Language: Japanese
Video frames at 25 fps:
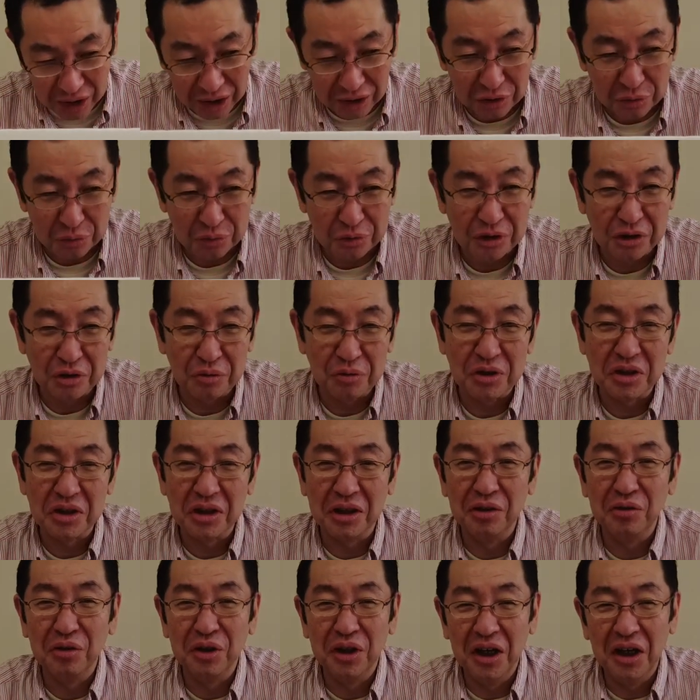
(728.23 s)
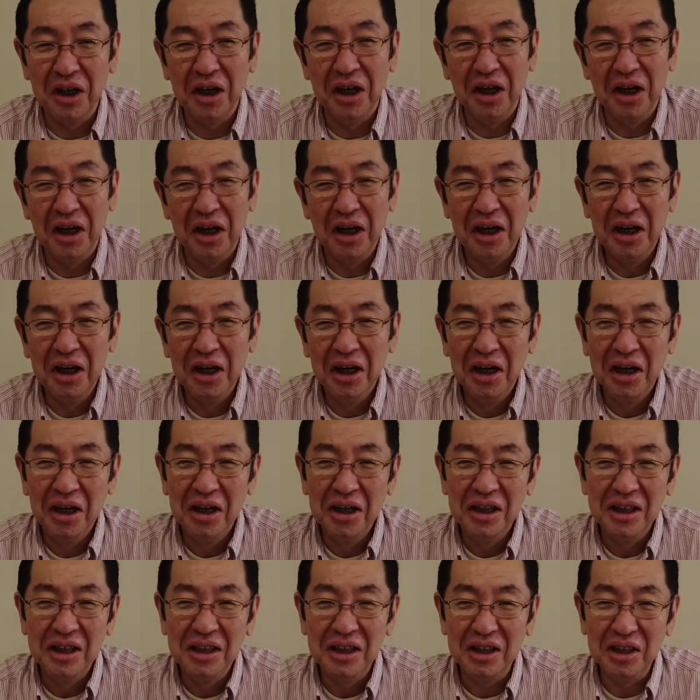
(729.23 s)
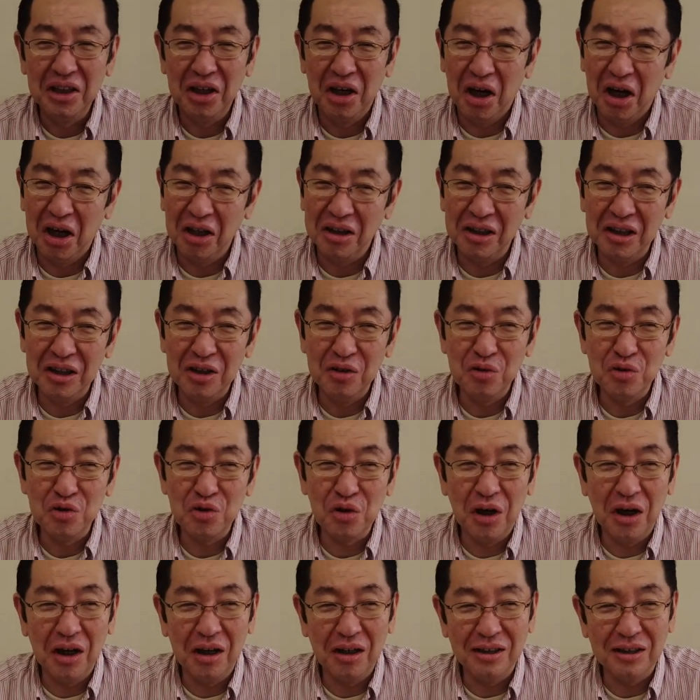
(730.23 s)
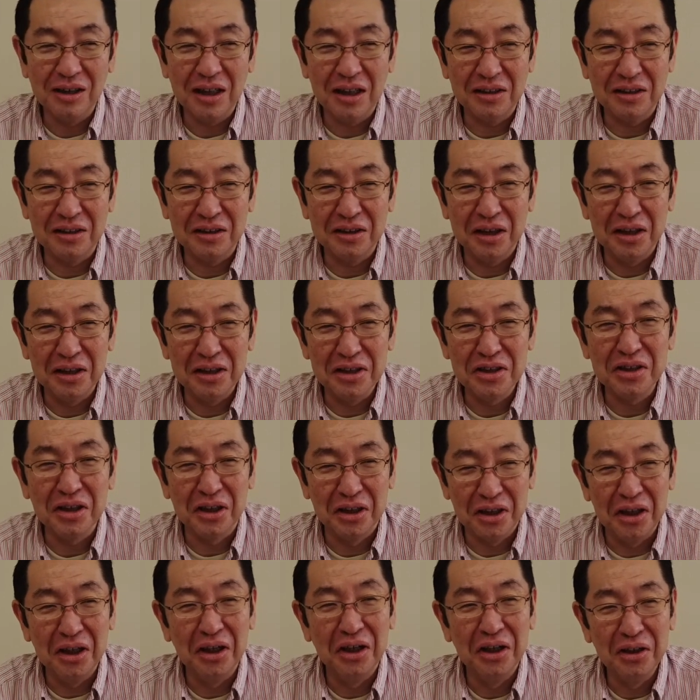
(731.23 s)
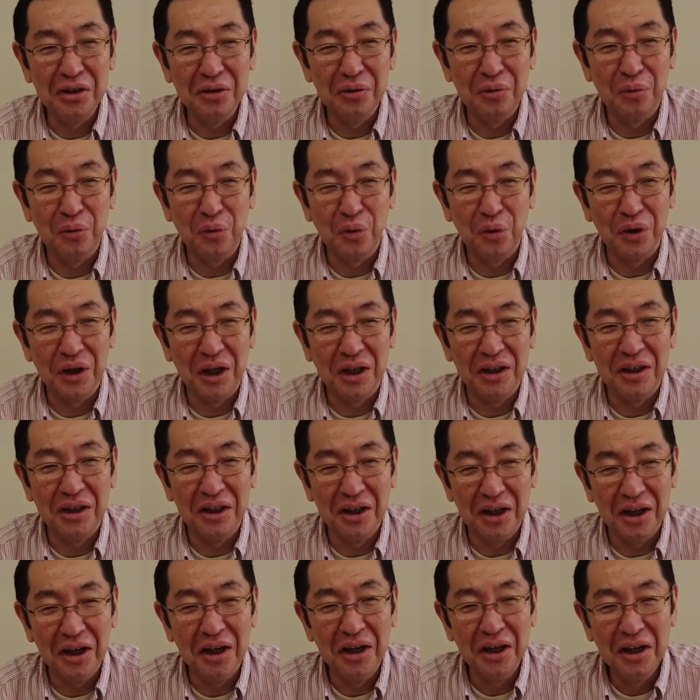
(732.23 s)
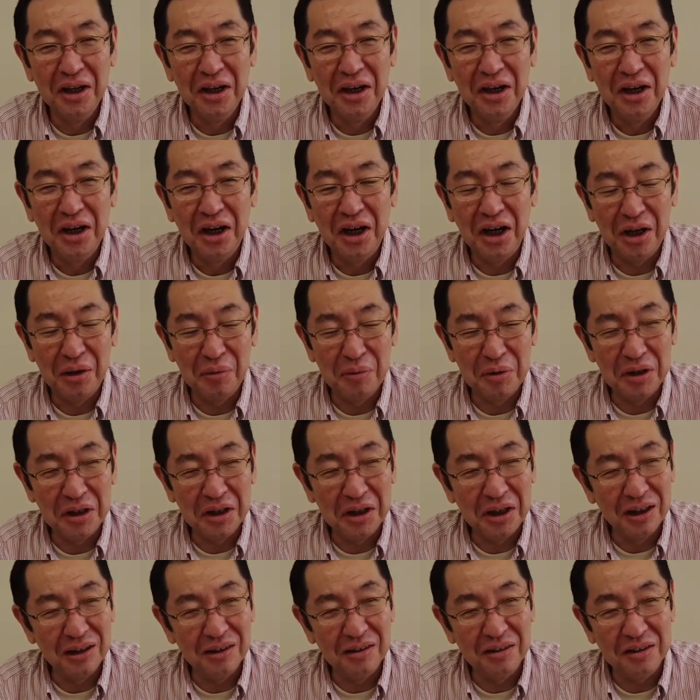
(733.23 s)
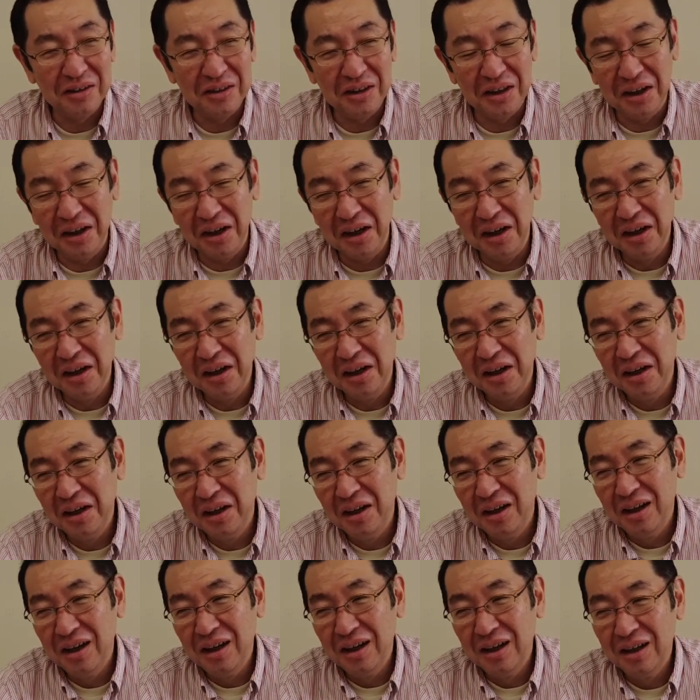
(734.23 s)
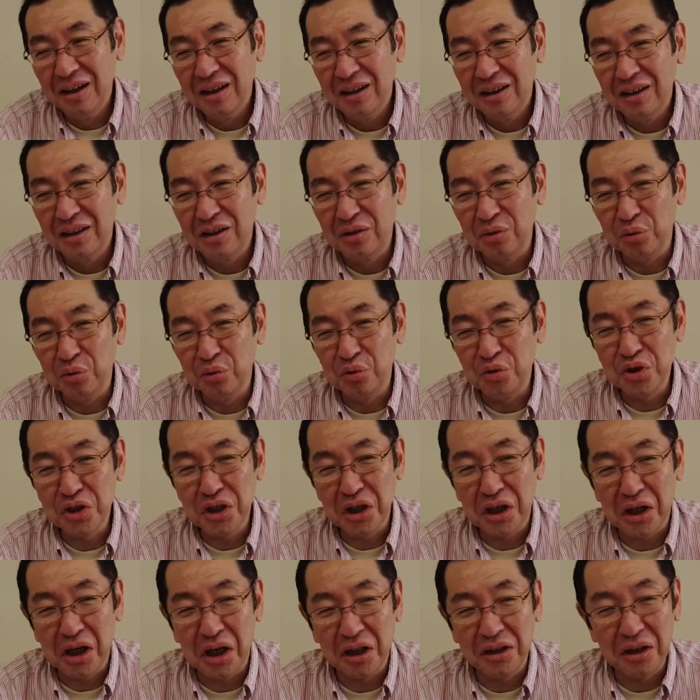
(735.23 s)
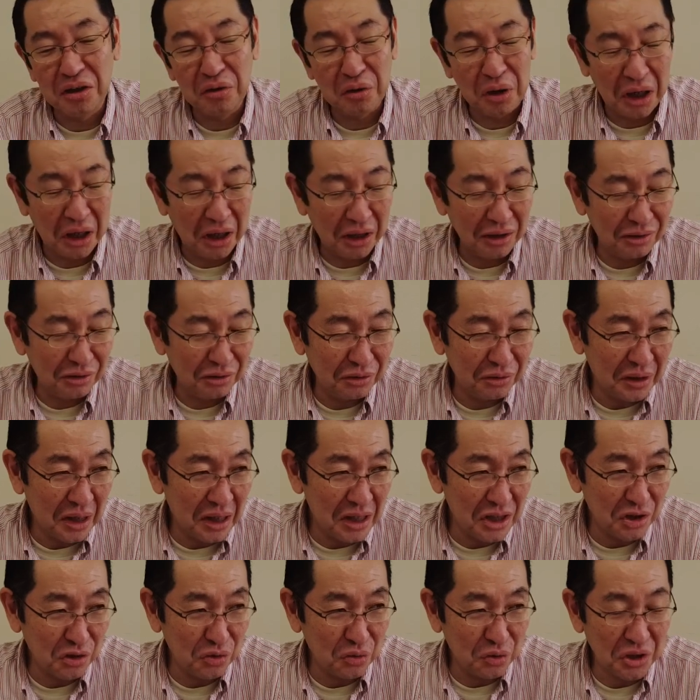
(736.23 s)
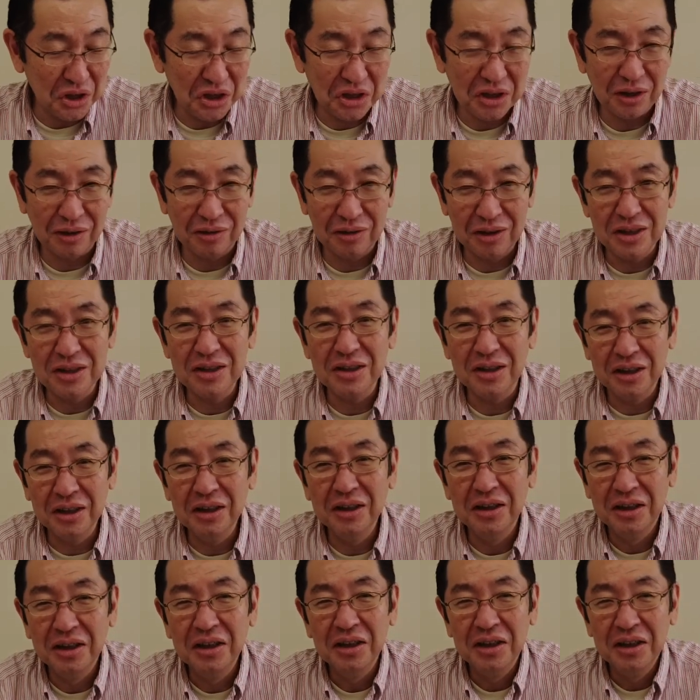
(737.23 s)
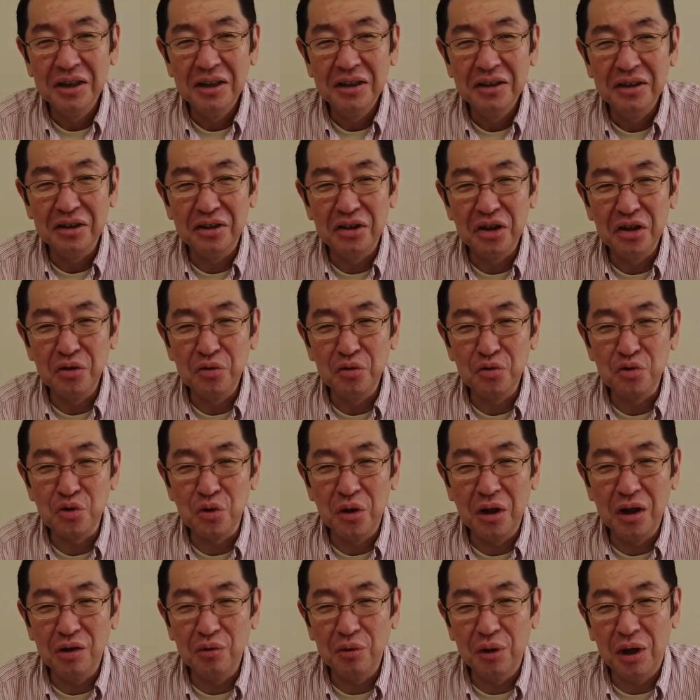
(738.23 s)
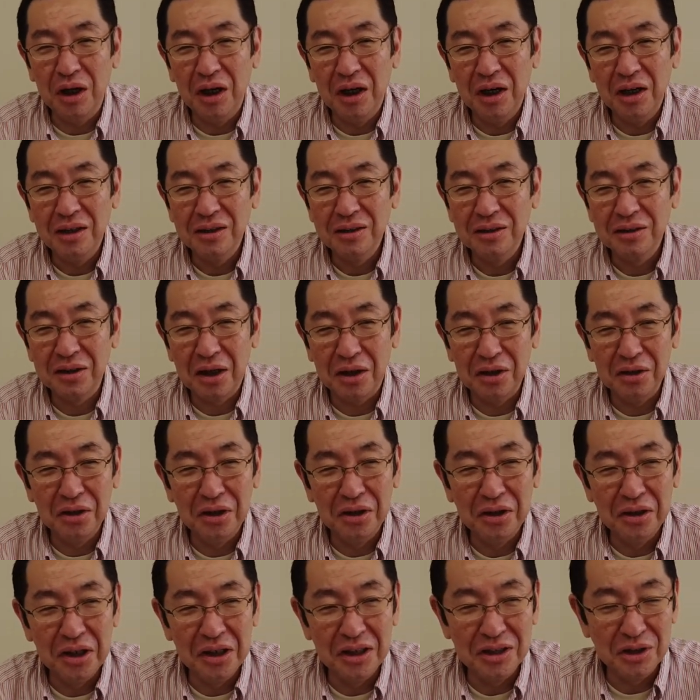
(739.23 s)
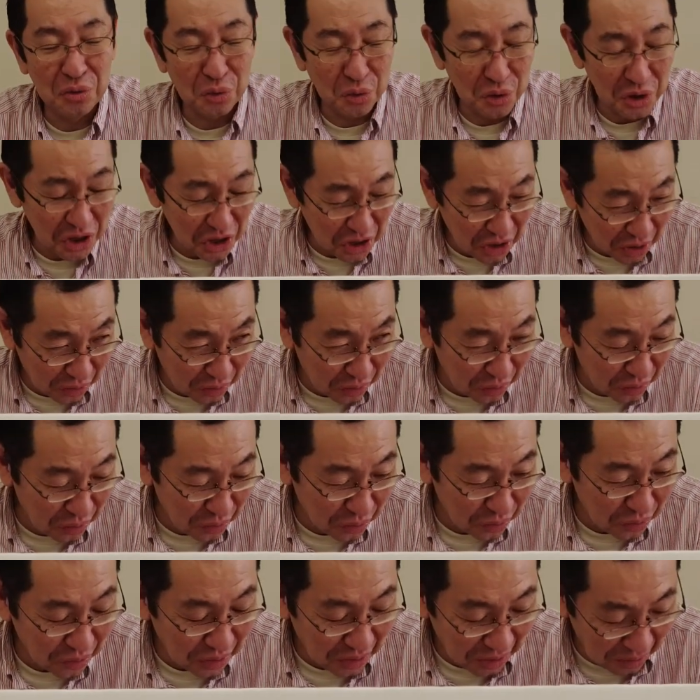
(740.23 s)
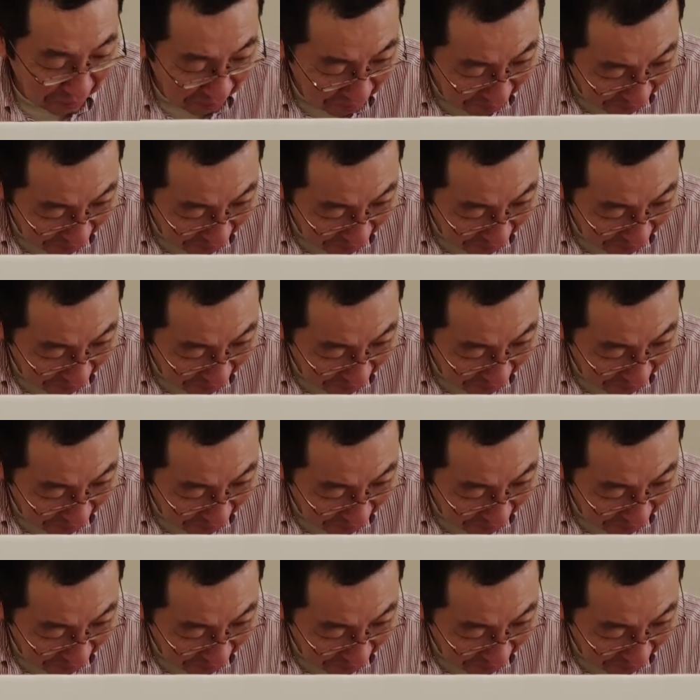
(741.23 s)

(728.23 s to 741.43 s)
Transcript: なと思ってましたけどねいや天皇賞春はさすがでしたね4コーナーでね早めに上がってきて。ひょっとしたら勝てるかなっていう感じの2着でしたね。で天皇賞春は3年連続2着ということで。